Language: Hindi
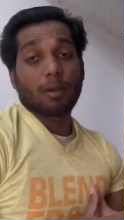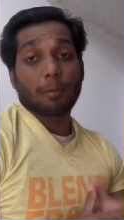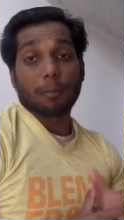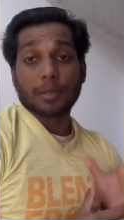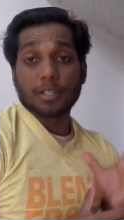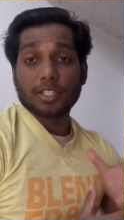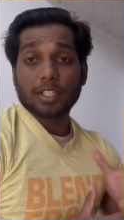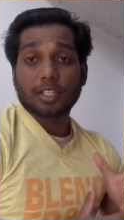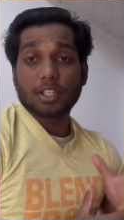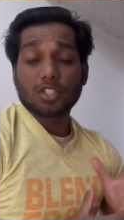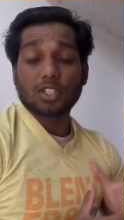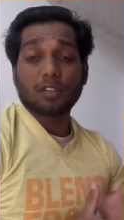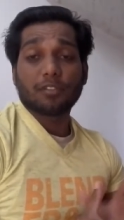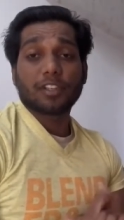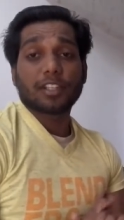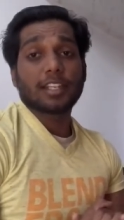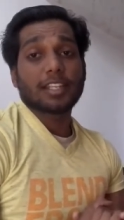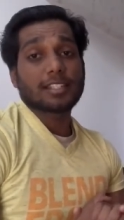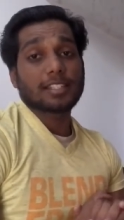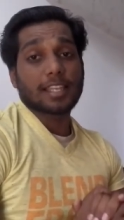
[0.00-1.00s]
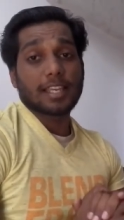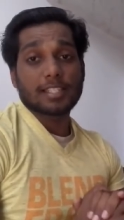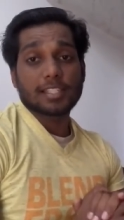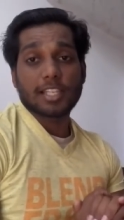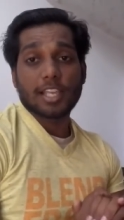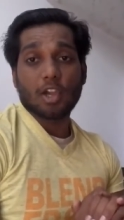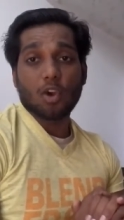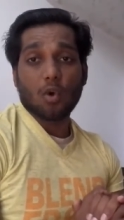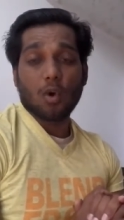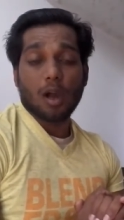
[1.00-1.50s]
फ्रॉम मिशन नेचुरल फिटनेस
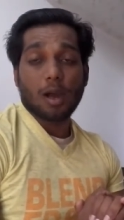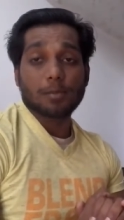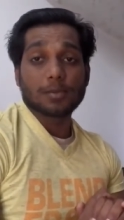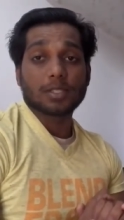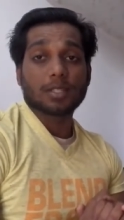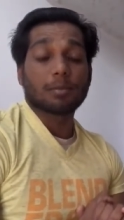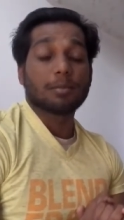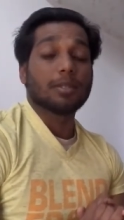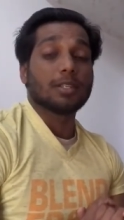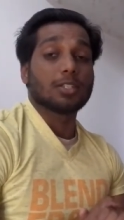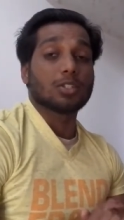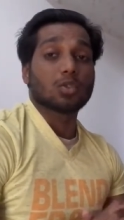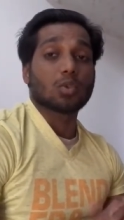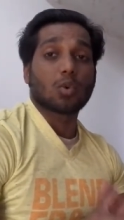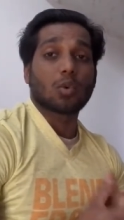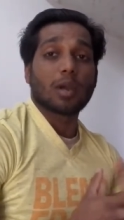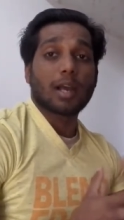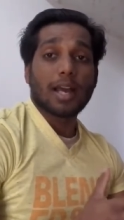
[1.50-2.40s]
कैसे हो आप सभी सो